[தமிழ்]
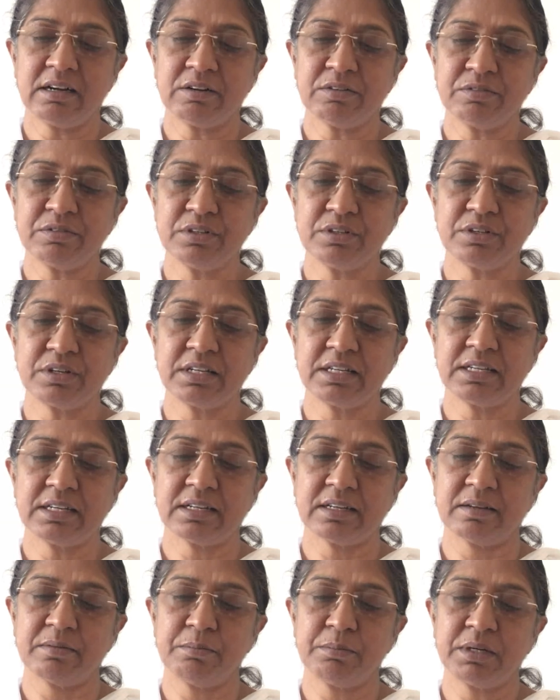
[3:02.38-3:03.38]
அவங்களுடைய
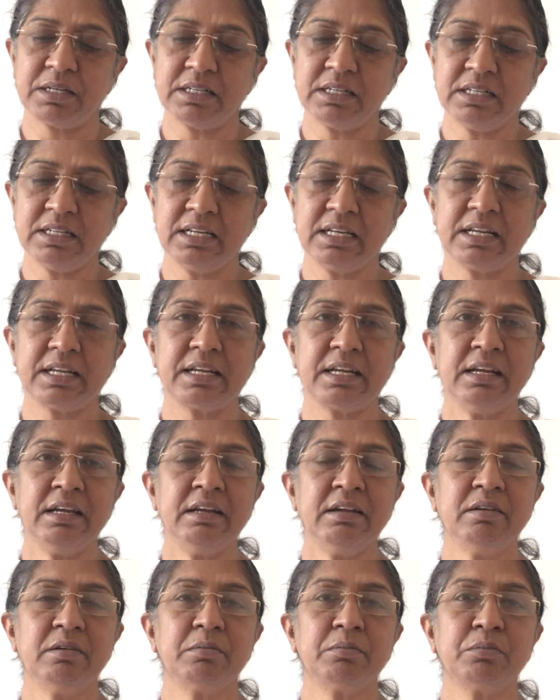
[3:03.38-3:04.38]
மனநிலையை
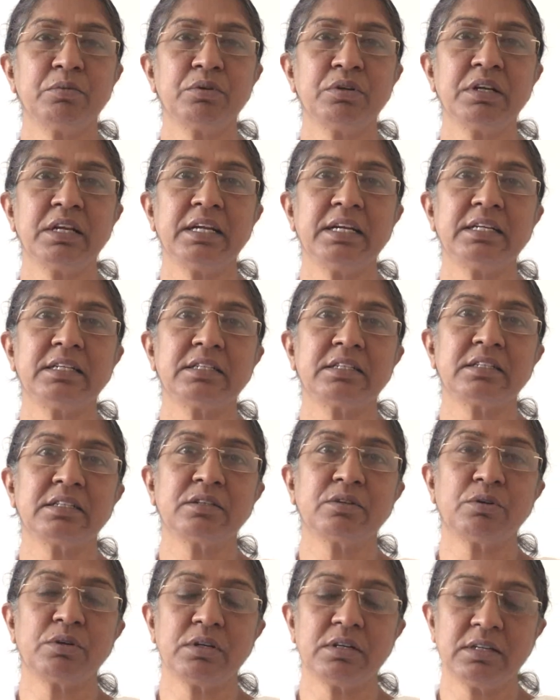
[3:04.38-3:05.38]

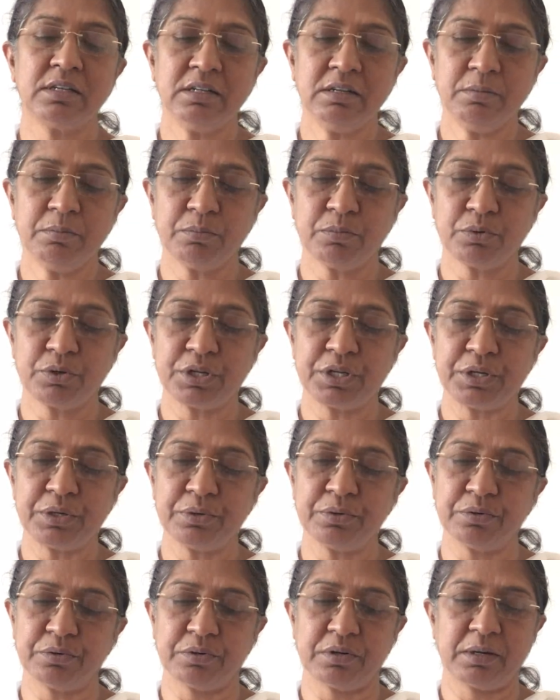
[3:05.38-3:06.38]
முன்னேற்று கொள்ள
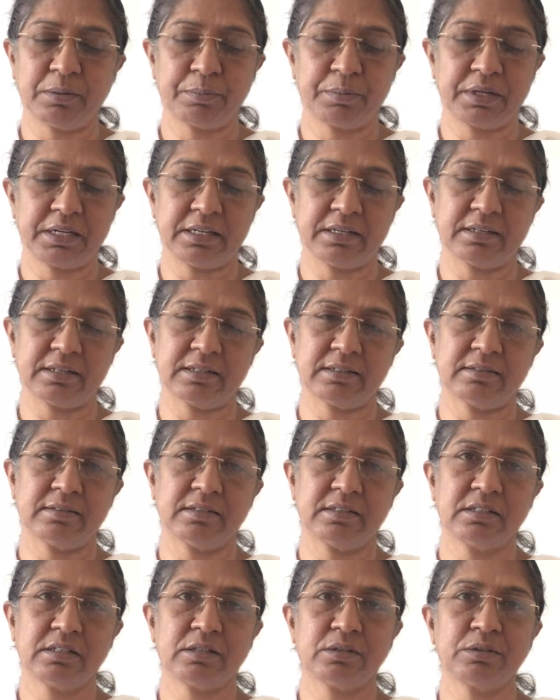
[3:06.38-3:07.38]
முடியும் அப்படின்ற
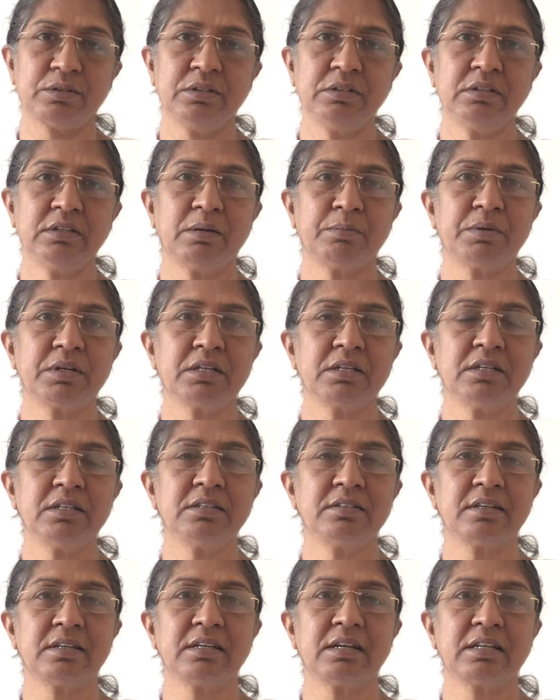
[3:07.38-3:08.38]
அதாவது
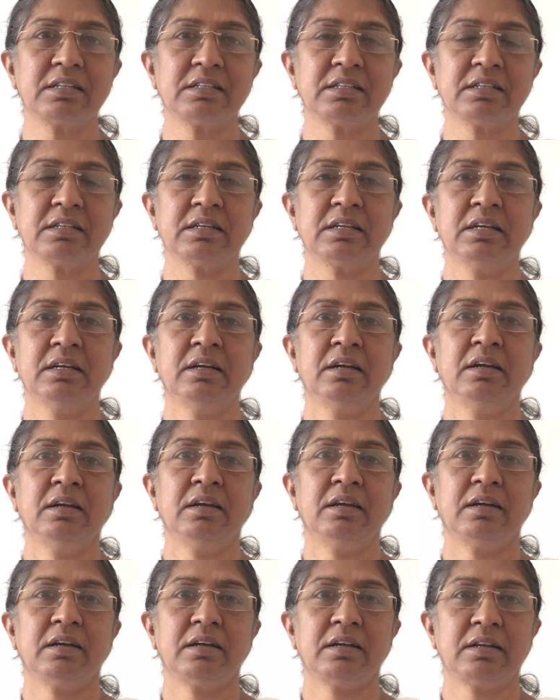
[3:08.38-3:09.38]
நமக்குன்னு சில அந்த
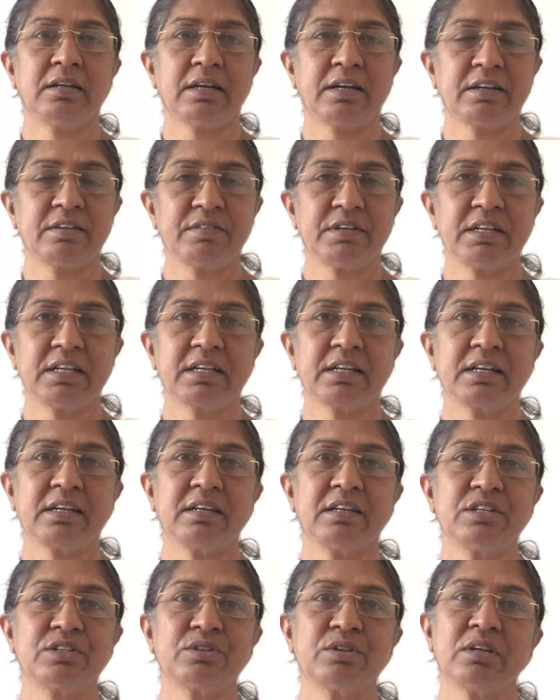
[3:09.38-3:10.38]

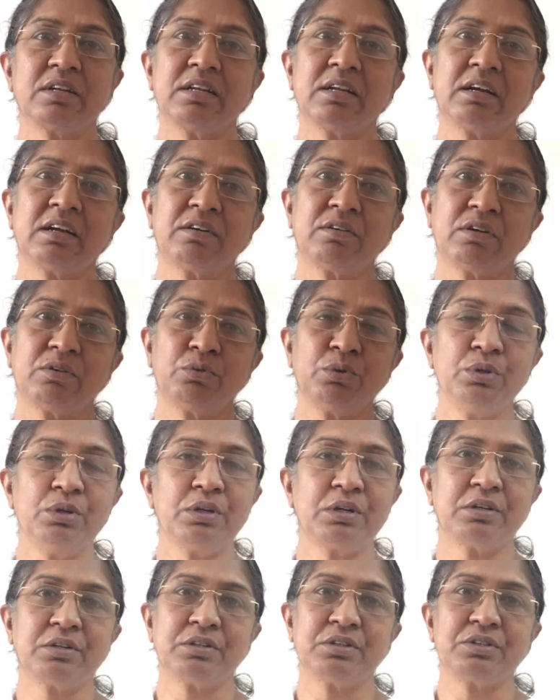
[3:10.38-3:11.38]
நடவடிக்கைகள் சொல்லலாம்
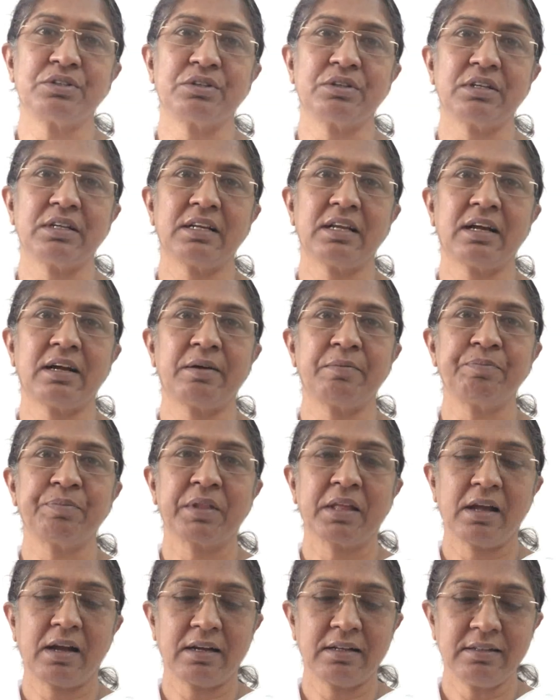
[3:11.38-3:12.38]
ஒழுக்கம்னு சொல்லலாம்
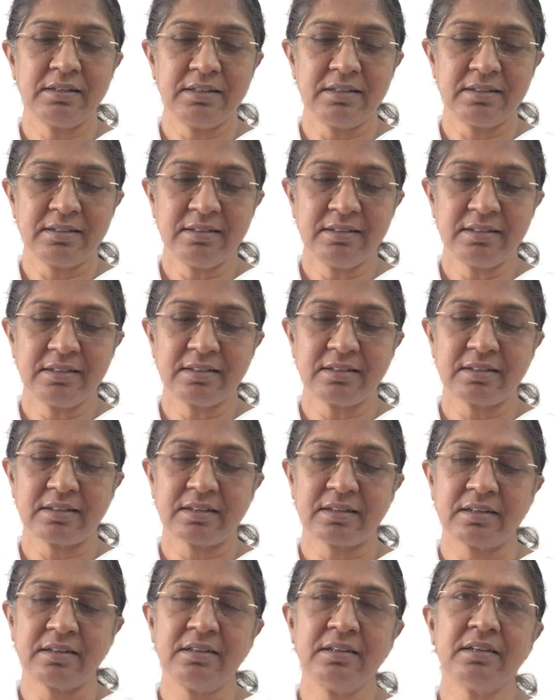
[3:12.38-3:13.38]
அது
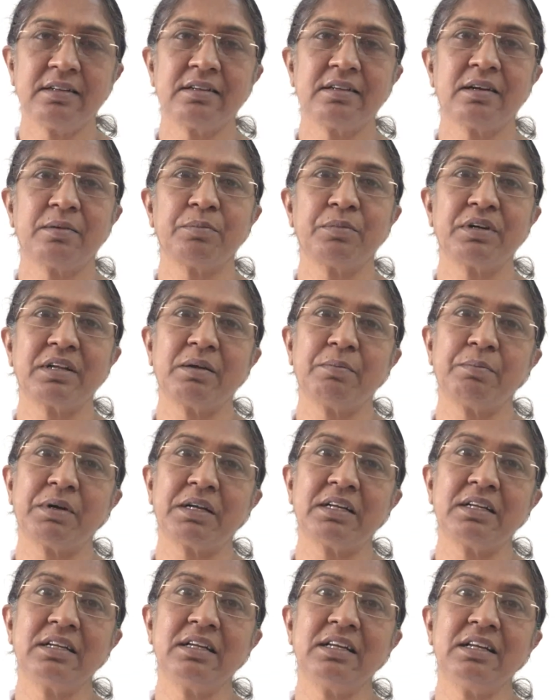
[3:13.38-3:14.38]
இருந்ததுன்னா நம்முடைய
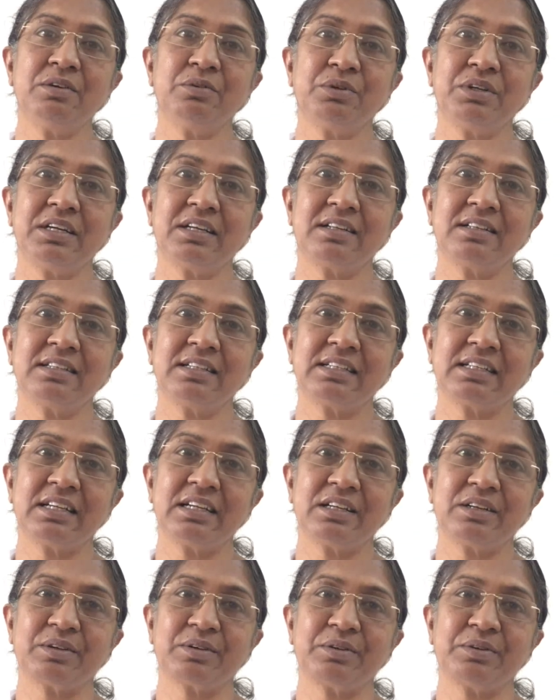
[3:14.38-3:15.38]
மனநிலை
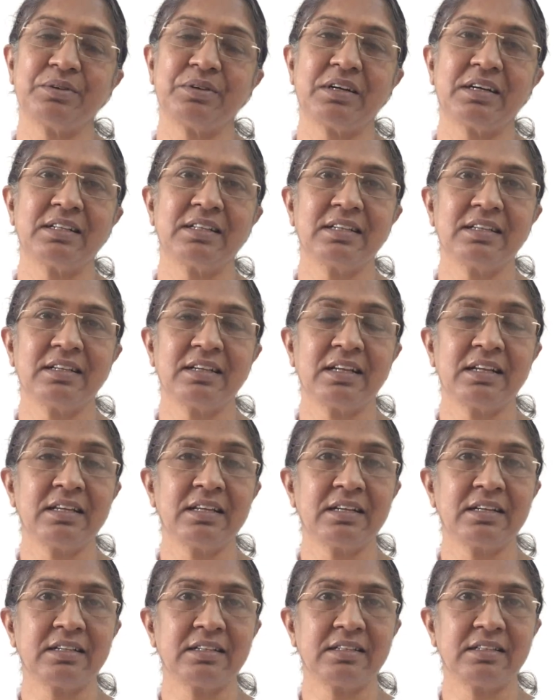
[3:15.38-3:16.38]
உயர்ந்துகிட்டே இருக்கும் அது
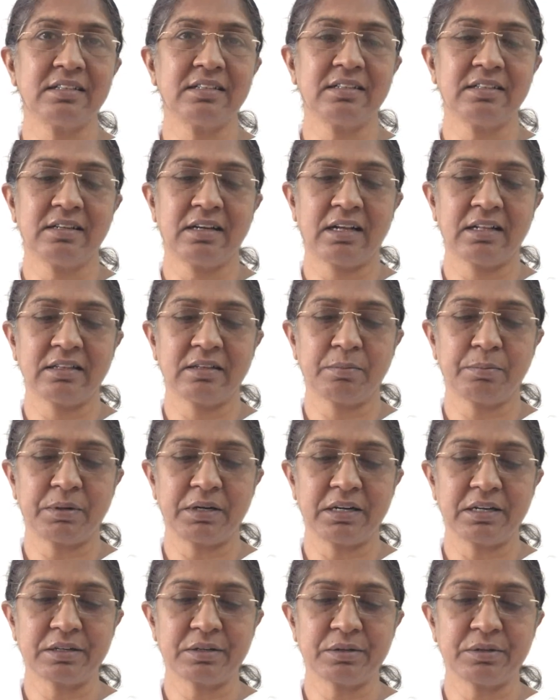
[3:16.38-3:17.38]
என்ன அது அந்த
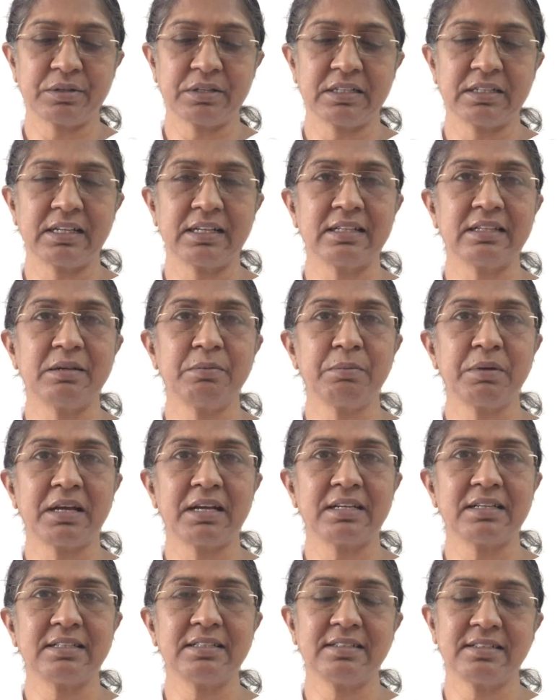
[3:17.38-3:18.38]
பழக்கம் அல்லது அந்த
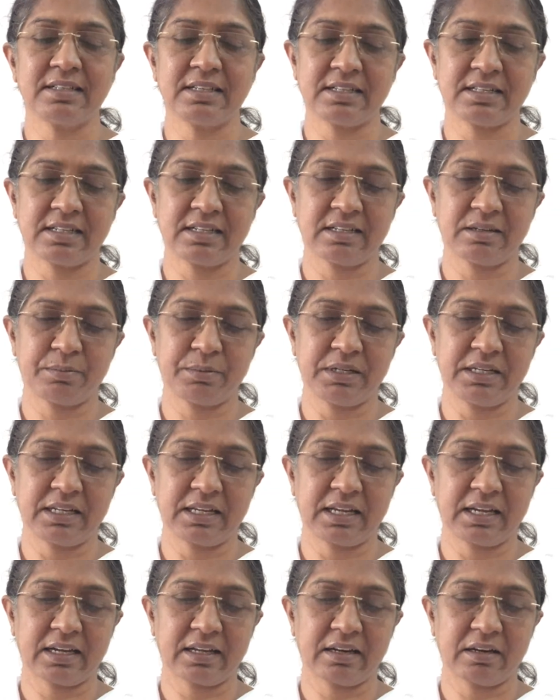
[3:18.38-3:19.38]
மேனர்ஸ் என்ன
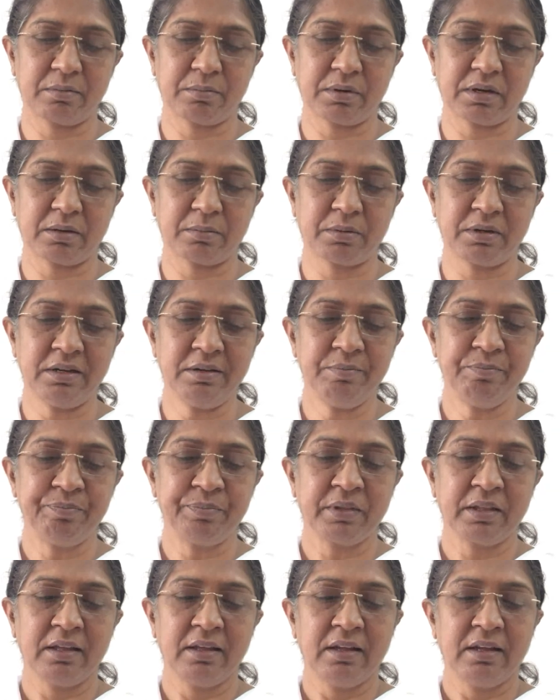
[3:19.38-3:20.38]
அப்படின்னு கேட்குறாரு பாபா
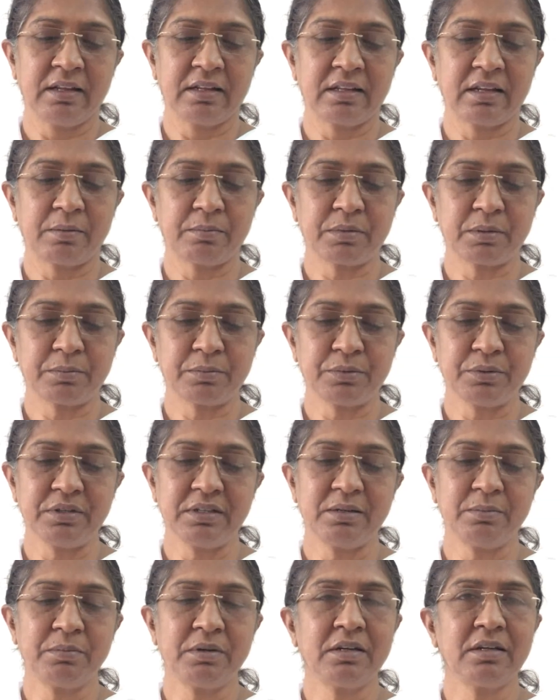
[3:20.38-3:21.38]
நம்ம
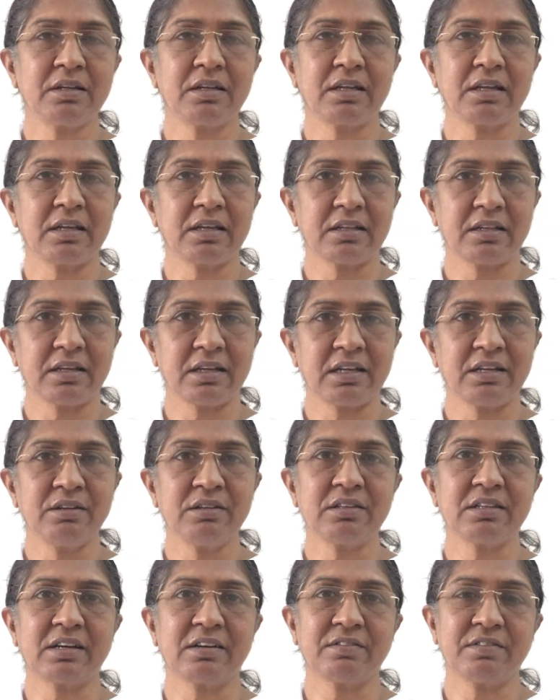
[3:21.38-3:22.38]
மூலமாக
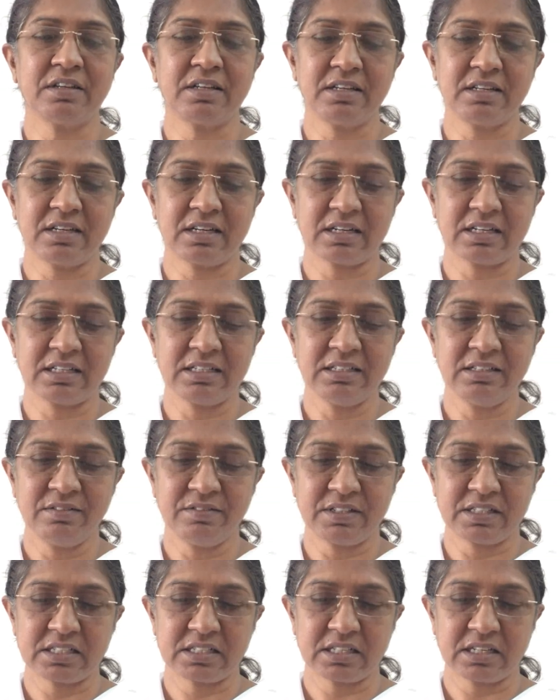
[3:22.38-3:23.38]
ஏதேனும் தவறு
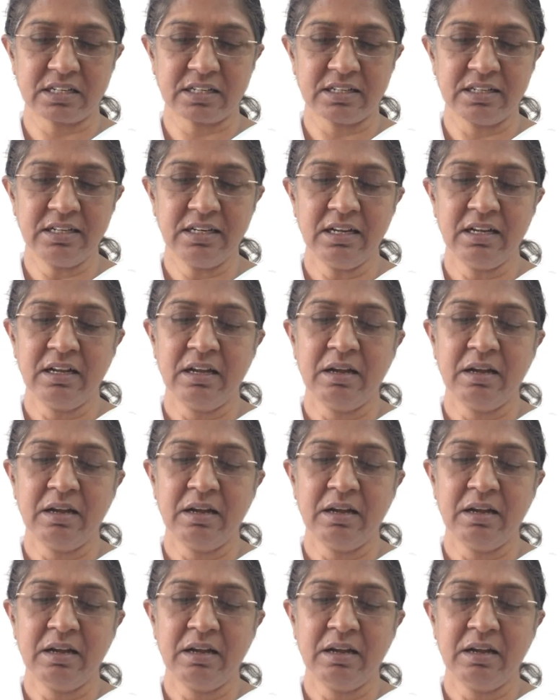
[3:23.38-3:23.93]
நடந்து விட்டால்